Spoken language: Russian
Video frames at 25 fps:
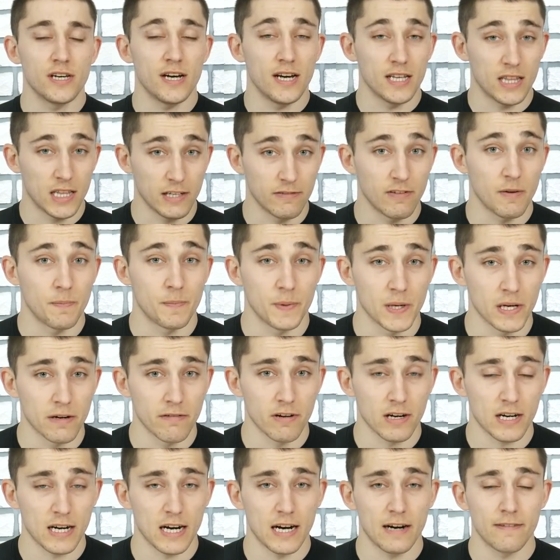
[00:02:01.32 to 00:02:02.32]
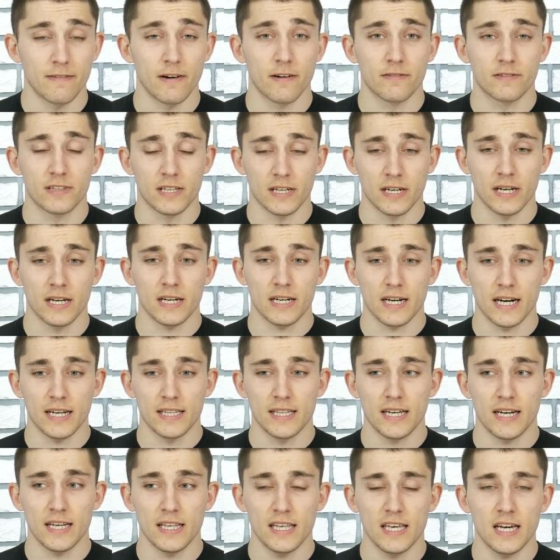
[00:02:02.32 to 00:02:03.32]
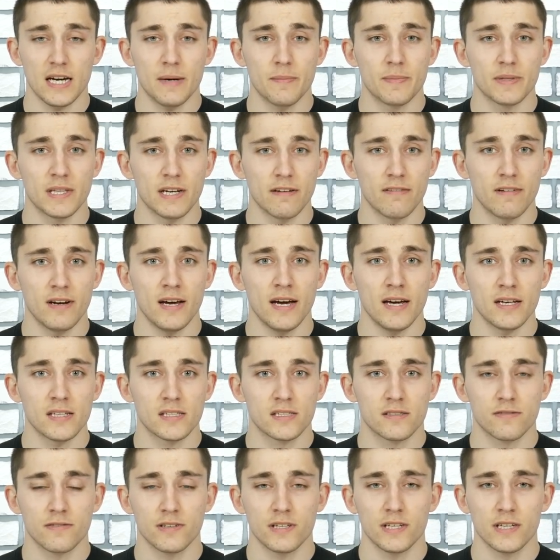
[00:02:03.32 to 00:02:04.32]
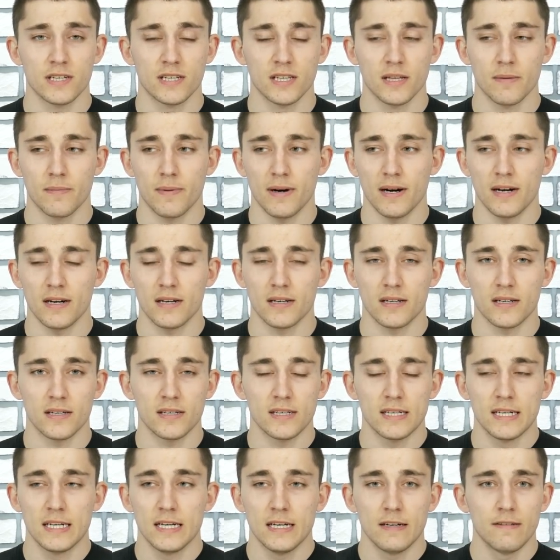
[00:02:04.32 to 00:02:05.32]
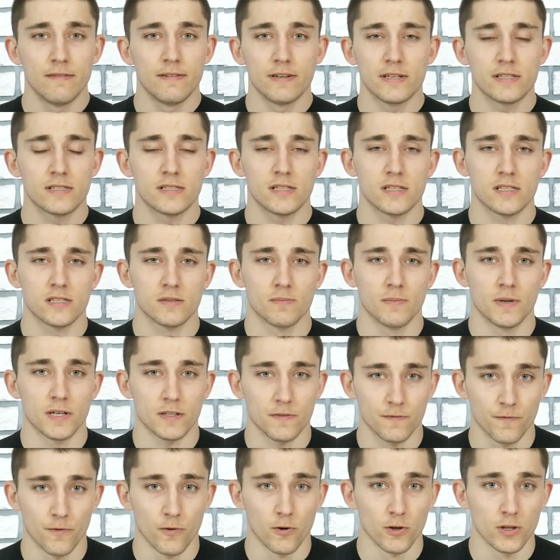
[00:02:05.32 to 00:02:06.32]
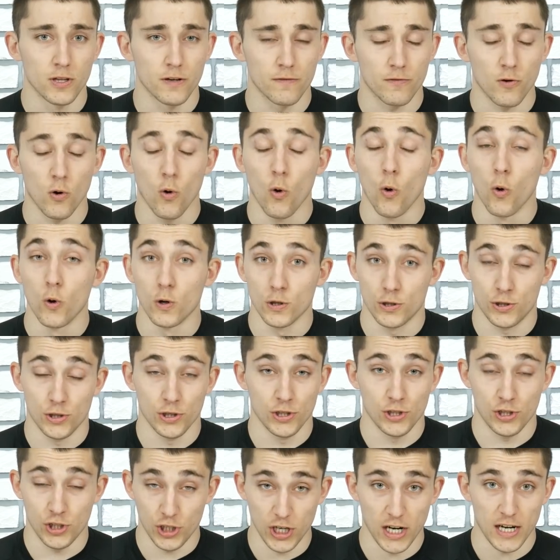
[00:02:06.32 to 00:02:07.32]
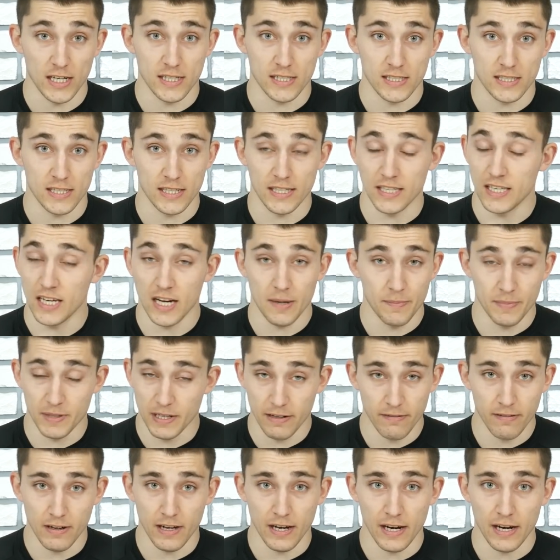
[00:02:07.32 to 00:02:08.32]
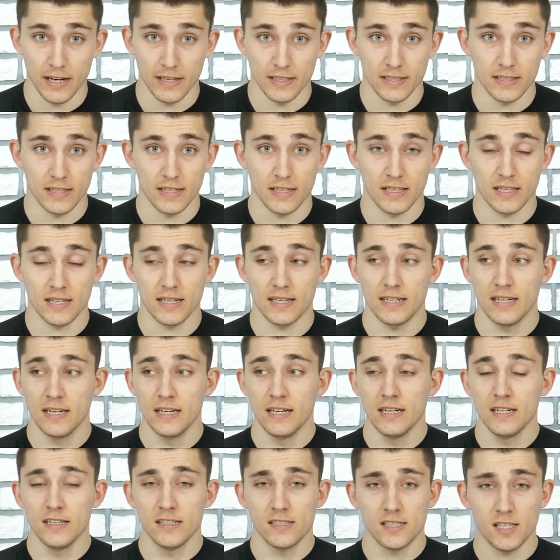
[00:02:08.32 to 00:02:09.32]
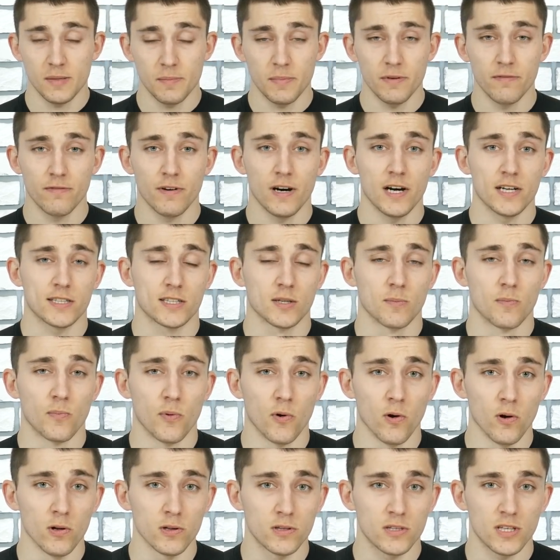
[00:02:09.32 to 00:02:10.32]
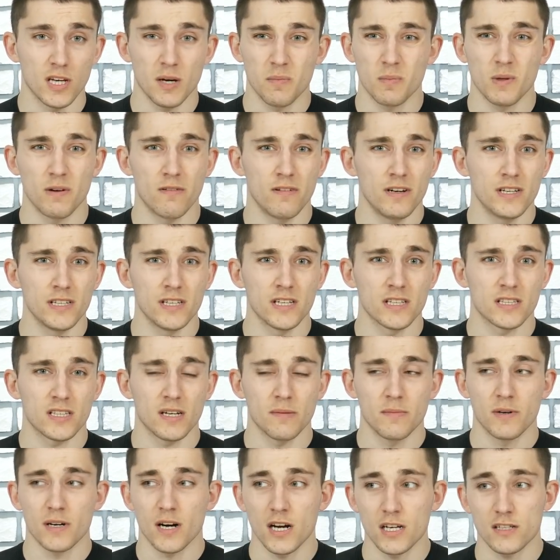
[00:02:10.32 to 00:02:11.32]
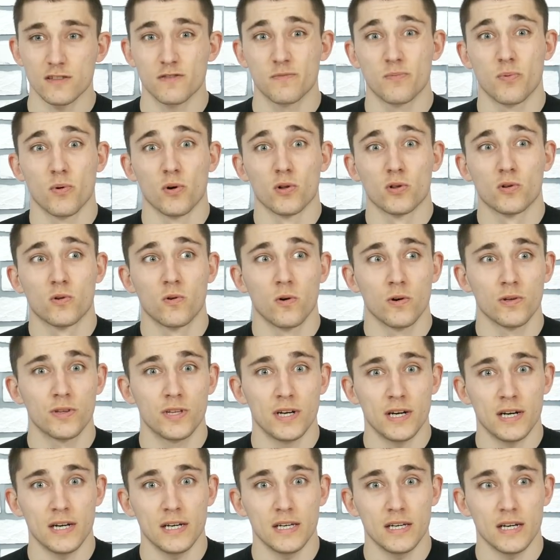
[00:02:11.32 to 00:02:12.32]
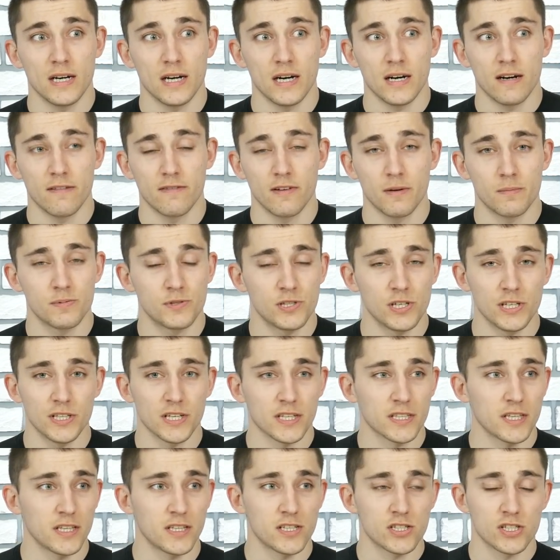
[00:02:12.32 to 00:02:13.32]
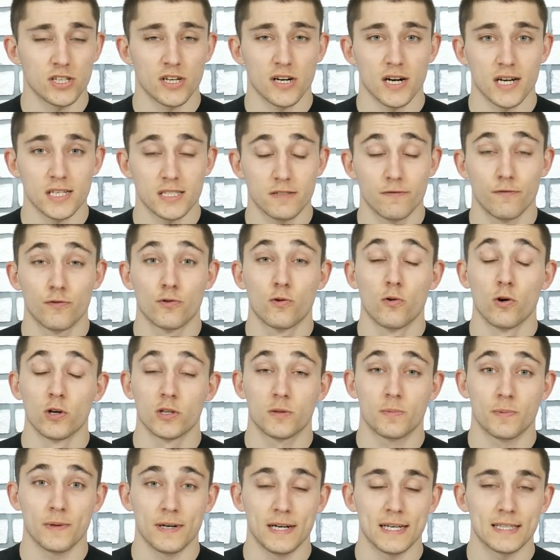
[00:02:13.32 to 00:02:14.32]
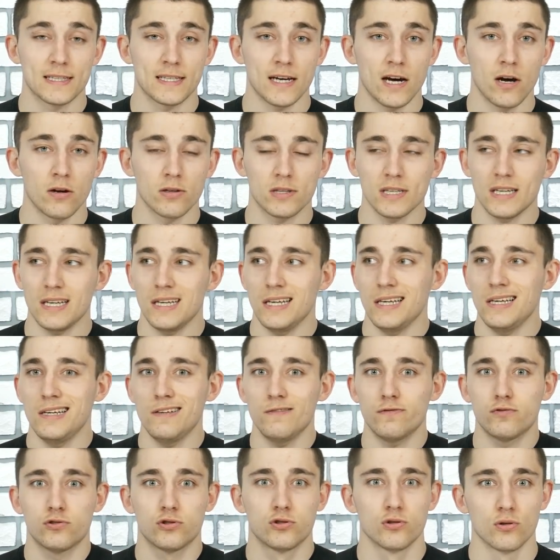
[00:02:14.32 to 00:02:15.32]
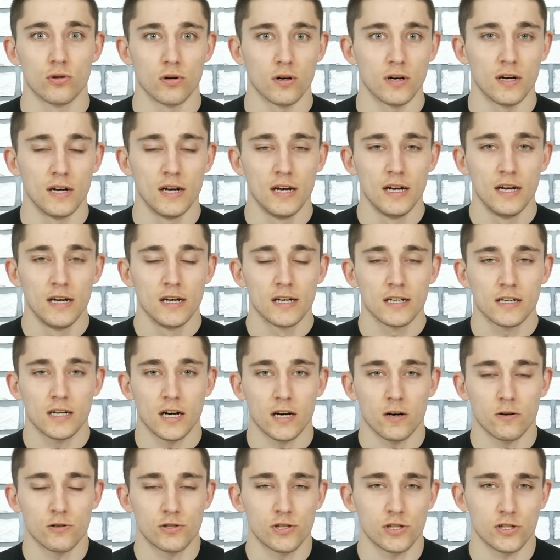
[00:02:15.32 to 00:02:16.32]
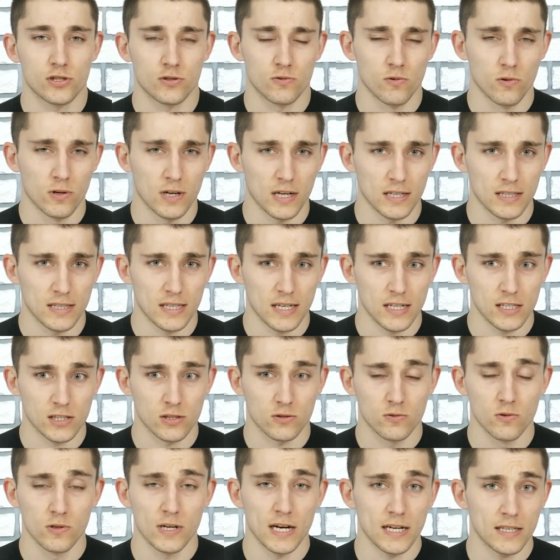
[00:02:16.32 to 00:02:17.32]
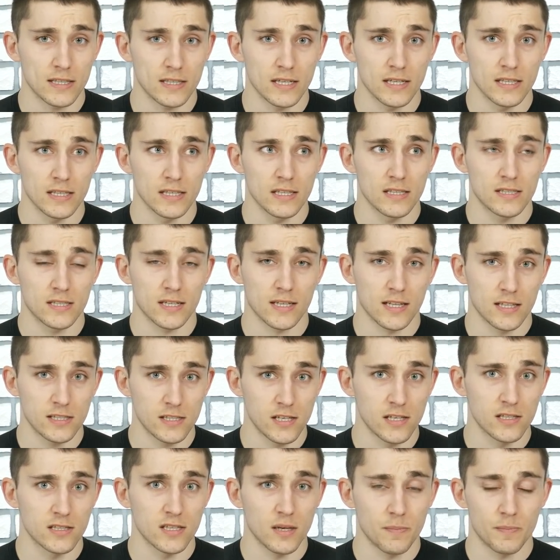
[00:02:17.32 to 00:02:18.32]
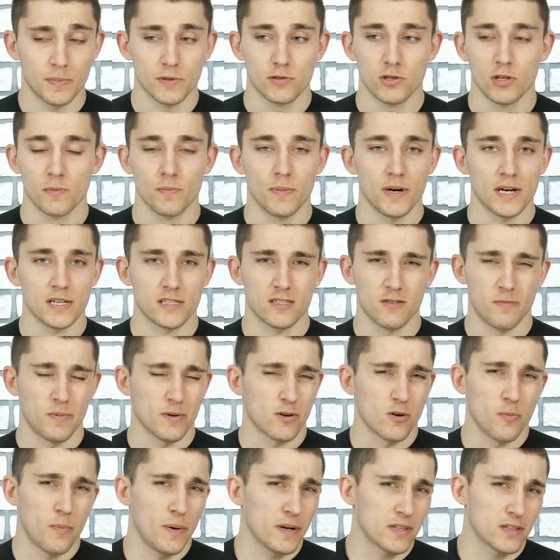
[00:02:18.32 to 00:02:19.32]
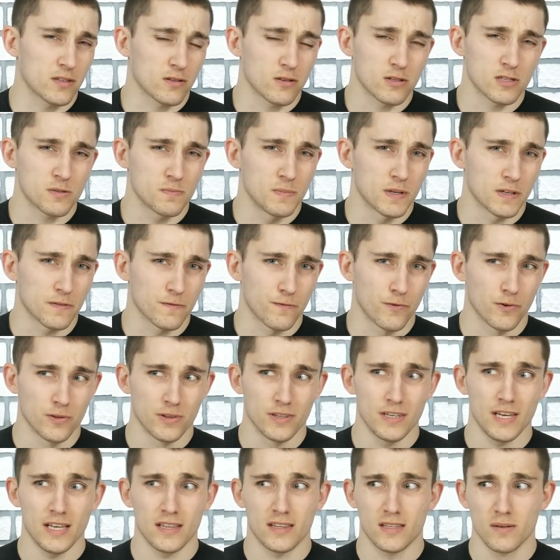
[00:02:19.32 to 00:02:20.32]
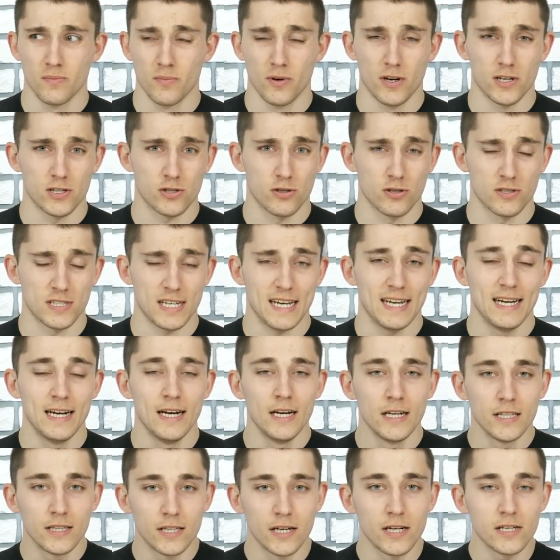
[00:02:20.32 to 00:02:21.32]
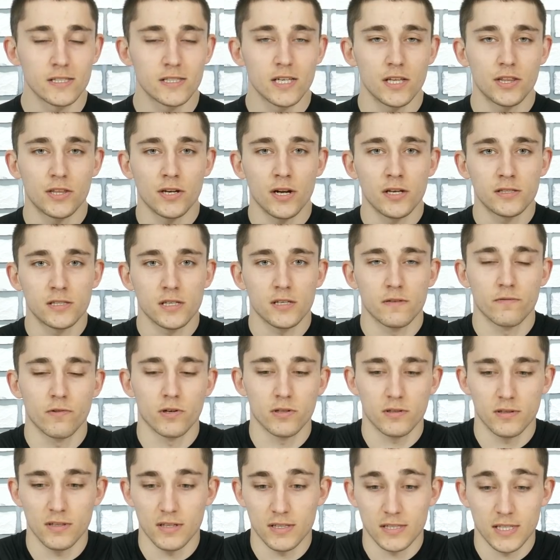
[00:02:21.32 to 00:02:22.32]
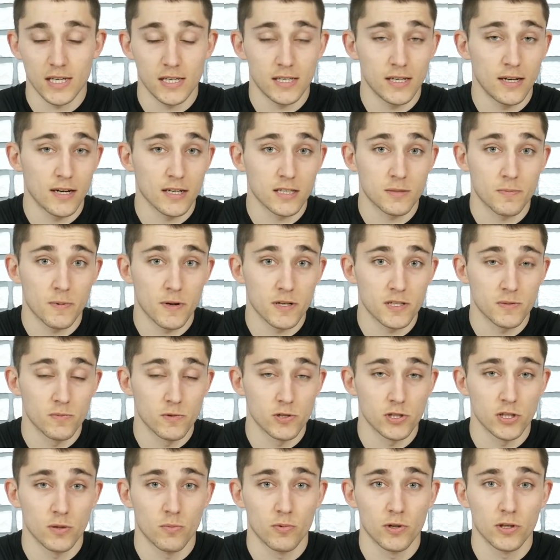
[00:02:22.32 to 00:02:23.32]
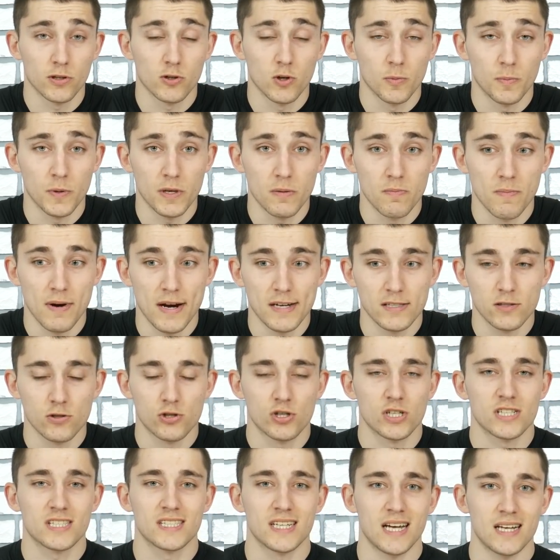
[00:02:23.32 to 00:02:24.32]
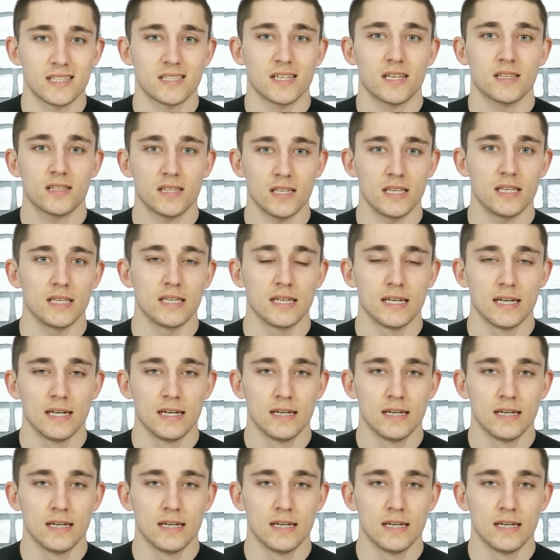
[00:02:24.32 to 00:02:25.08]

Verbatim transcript: Это во-первых, а во-вторых, она не обновляет свои глобальные версии смартфонов. Очень часто не обновляет. Она забивает болт и обновления там раз в полгода, а вообще иногда даже раз в год прилетают и все. Короче, скукота, скукотень. И согласитесь, за 500 баксов покупать такой смартфон нет. Тем более, что за 330 вот на сайте Алиэкспресс можно будет купить Meizu 16.